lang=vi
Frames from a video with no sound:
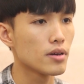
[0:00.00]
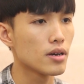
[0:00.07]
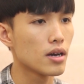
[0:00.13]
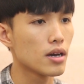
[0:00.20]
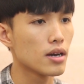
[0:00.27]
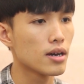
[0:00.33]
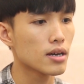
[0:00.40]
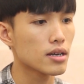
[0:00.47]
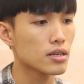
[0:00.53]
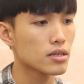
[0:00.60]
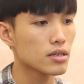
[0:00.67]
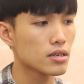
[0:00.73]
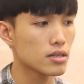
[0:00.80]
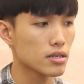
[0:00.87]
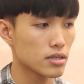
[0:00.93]
à,
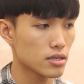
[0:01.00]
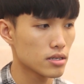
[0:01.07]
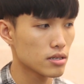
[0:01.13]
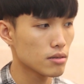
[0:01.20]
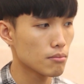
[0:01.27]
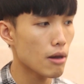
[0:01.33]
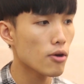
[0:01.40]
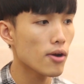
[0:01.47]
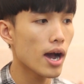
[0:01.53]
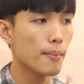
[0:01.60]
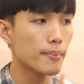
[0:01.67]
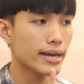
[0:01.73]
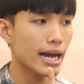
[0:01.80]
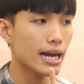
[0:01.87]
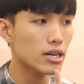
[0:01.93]
bao
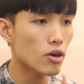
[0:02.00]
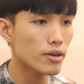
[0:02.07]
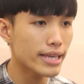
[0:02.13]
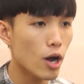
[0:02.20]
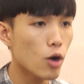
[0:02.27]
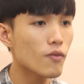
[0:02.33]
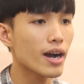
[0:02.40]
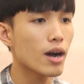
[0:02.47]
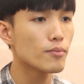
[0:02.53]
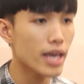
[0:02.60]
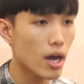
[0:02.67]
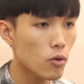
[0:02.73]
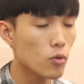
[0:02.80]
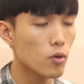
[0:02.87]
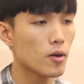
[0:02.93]
gồm cả có dấu và
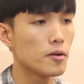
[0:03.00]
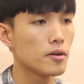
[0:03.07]
không dấu